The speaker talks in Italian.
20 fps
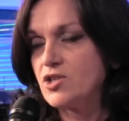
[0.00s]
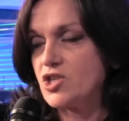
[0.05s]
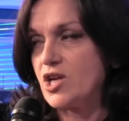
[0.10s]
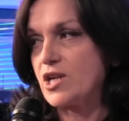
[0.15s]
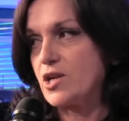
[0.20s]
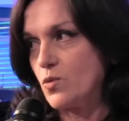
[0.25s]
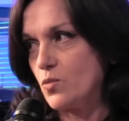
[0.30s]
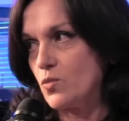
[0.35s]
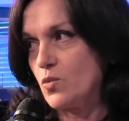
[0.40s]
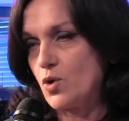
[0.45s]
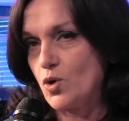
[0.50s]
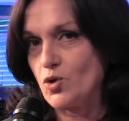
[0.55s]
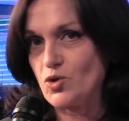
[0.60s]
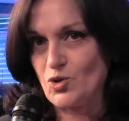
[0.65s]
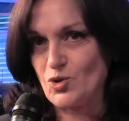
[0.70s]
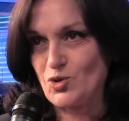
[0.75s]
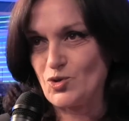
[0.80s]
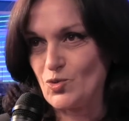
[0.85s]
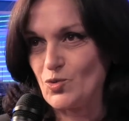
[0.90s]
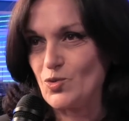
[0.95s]
anche un
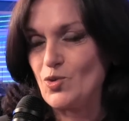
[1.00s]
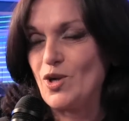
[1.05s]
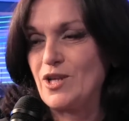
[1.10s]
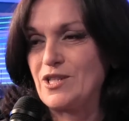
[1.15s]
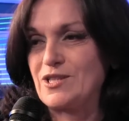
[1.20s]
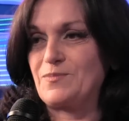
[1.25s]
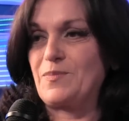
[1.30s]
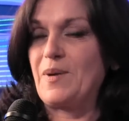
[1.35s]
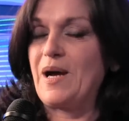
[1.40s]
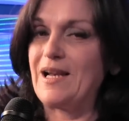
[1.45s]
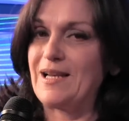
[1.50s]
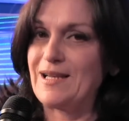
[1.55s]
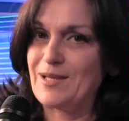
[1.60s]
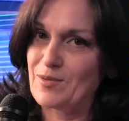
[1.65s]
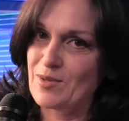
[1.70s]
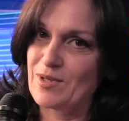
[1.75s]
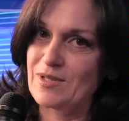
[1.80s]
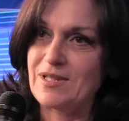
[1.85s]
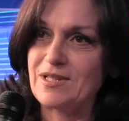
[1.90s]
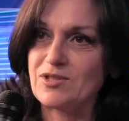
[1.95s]
grosso studio alle spalle,
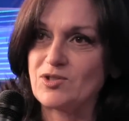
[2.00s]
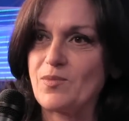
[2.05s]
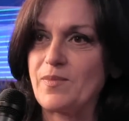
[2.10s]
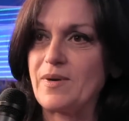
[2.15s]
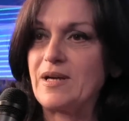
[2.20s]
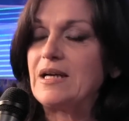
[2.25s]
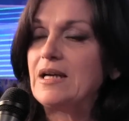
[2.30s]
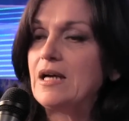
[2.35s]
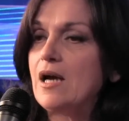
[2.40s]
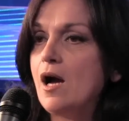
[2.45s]
quindi insomma,